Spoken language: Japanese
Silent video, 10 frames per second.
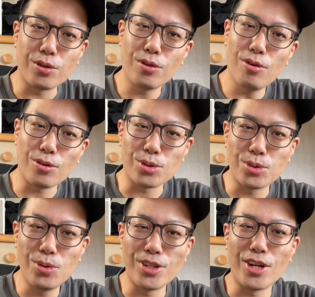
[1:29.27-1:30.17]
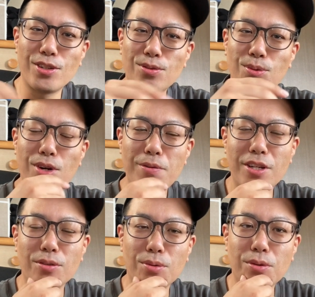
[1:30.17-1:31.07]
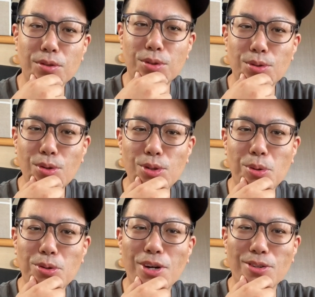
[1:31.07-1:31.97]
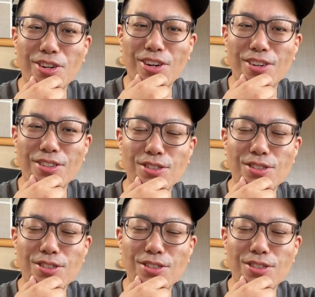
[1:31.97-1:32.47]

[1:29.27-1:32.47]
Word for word: なんかすごい、あの動画見てると、すごい余裕あるな。